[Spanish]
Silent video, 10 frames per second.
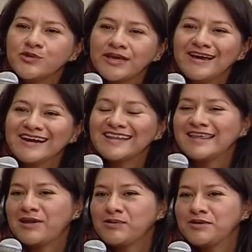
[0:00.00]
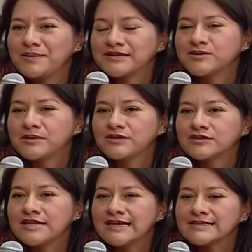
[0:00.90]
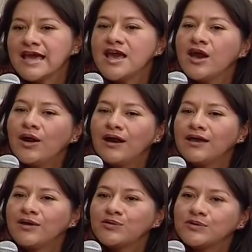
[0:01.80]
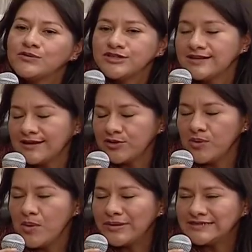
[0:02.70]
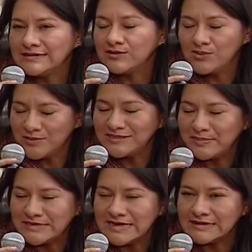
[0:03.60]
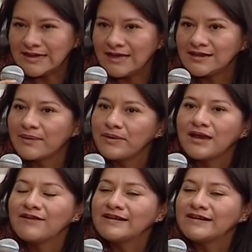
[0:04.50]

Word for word: viajar de Diario Universo, buenos días. Eh, usted tanto como, vicepresidenta y también al